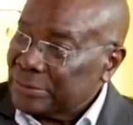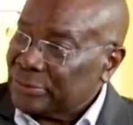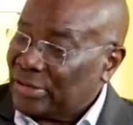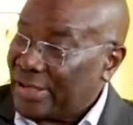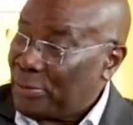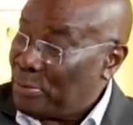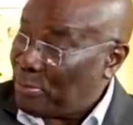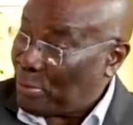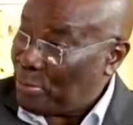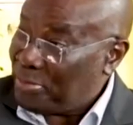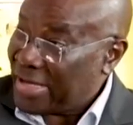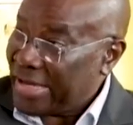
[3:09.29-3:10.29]
C'était une
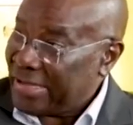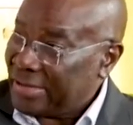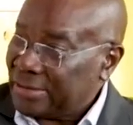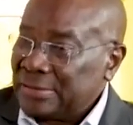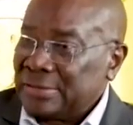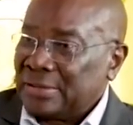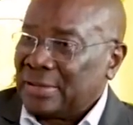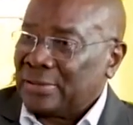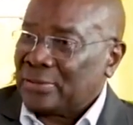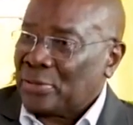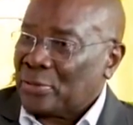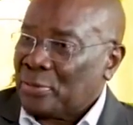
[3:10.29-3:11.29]
première
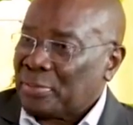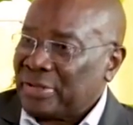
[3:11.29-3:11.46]
en tant que